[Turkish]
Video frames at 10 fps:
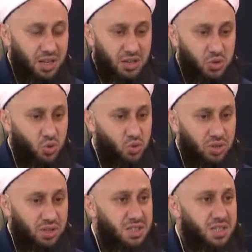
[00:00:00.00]
yani
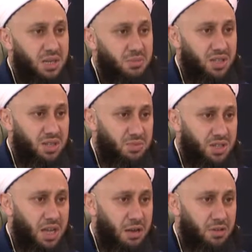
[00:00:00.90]
çocukların istemediği
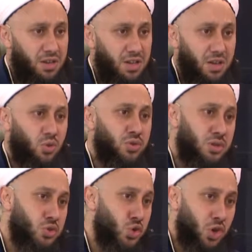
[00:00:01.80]
bir evliliğe
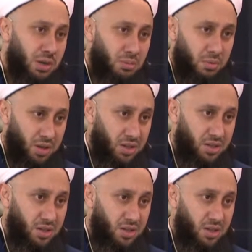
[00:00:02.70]
onları
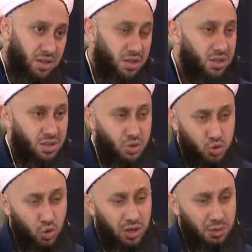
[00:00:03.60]
zorlamamaları ki
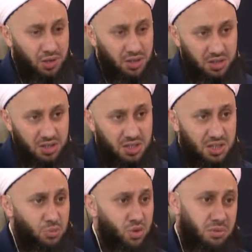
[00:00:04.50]
zorlamaları
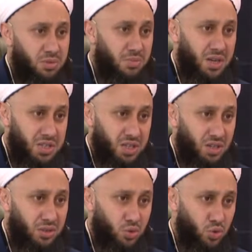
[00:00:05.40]
işte bu gibi
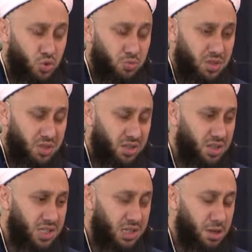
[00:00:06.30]
manzaranın oluşmasına
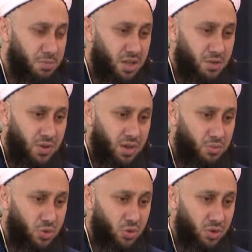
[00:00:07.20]
da sebebiyet
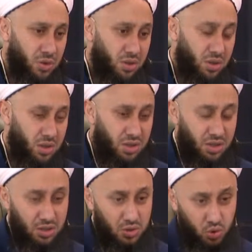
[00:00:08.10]
verebiliyor
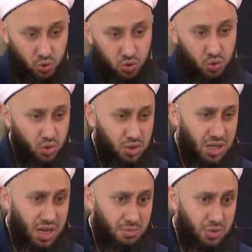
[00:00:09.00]
ki çoluk çocuk
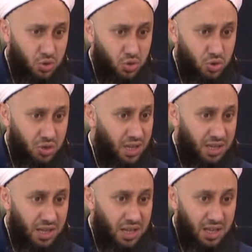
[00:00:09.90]
sahibi izliyor.
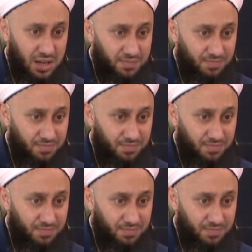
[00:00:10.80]
Yani eğer